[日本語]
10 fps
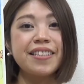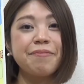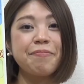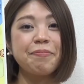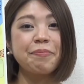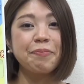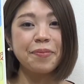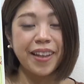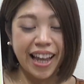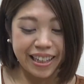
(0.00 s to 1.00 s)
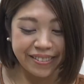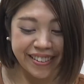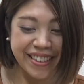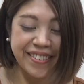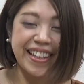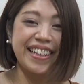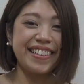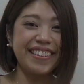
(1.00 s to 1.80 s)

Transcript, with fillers: す以上で